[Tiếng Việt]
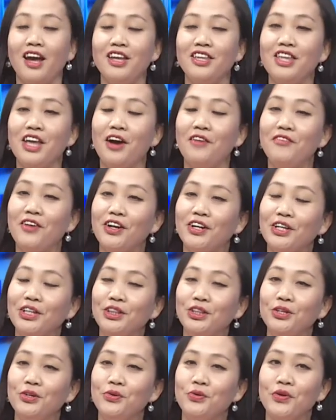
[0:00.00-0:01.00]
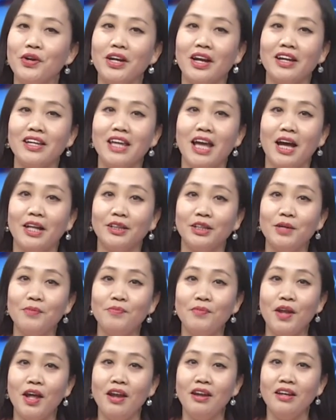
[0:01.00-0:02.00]
Dạ và vâng, kính thưa quý khán giả, tiếp
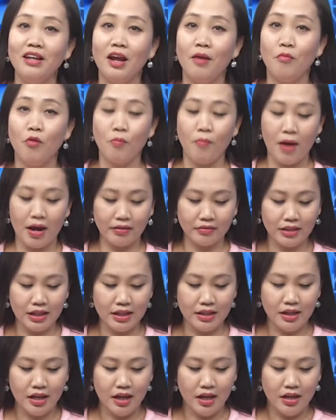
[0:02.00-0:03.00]
đến là một bản tin